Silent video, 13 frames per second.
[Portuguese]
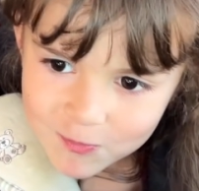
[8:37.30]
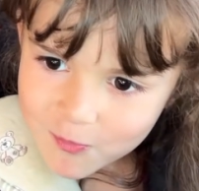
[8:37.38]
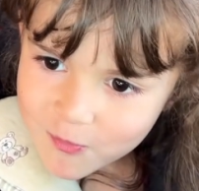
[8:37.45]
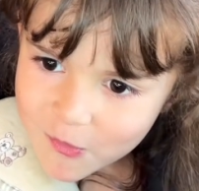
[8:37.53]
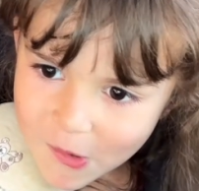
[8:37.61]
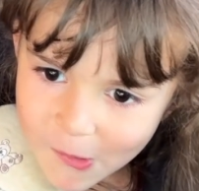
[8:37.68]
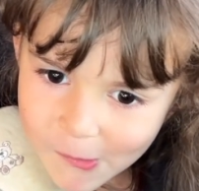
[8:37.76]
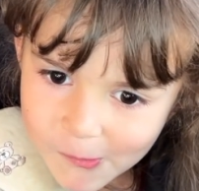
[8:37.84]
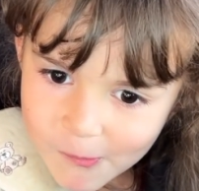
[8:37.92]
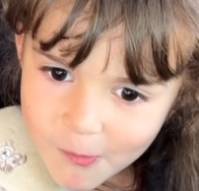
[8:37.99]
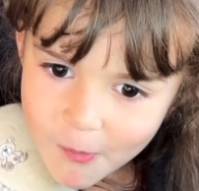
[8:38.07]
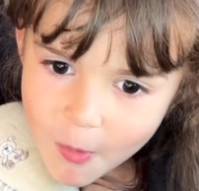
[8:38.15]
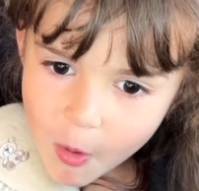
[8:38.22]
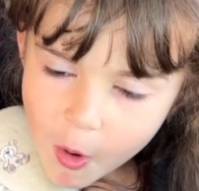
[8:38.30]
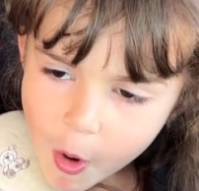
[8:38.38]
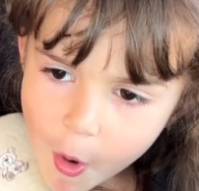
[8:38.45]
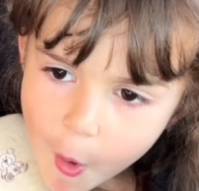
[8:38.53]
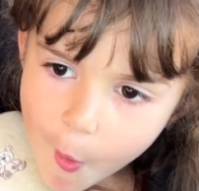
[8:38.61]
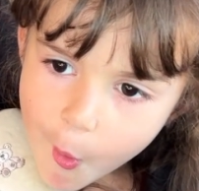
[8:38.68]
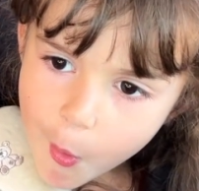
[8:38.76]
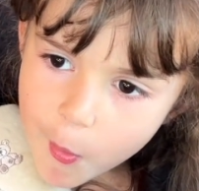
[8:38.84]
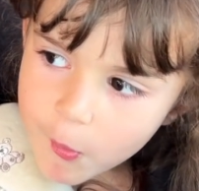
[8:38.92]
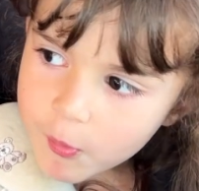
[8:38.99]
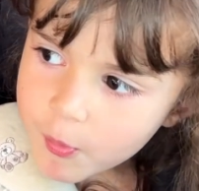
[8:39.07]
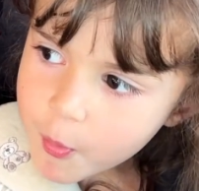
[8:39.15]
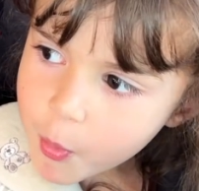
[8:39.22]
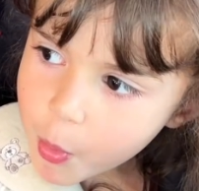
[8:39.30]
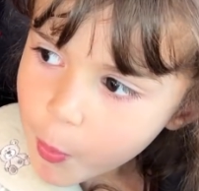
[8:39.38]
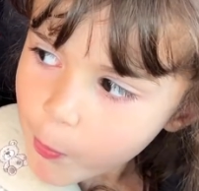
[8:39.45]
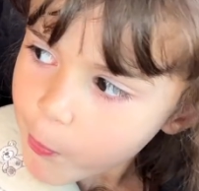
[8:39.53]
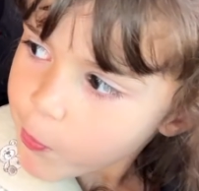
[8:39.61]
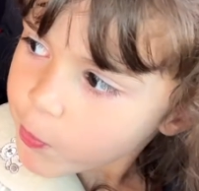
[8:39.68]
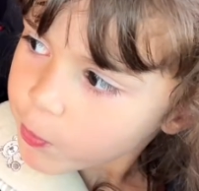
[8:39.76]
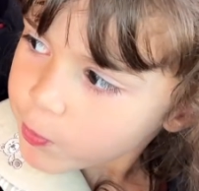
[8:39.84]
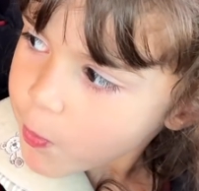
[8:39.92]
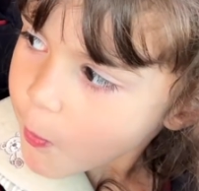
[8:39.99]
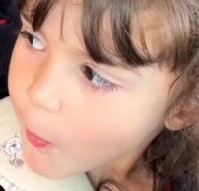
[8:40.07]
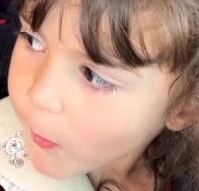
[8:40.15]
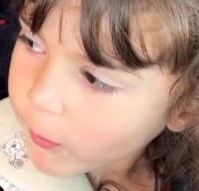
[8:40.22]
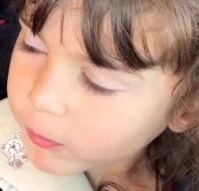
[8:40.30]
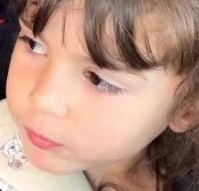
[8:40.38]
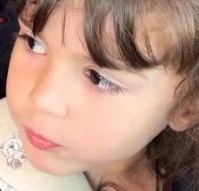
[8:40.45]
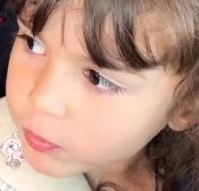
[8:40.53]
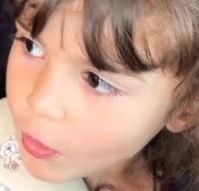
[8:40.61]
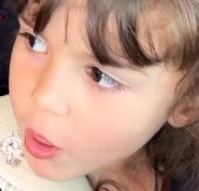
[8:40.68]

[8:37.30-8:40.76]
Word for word: Qual que o Marcos menos gosta, Marcos? O teste do Covid.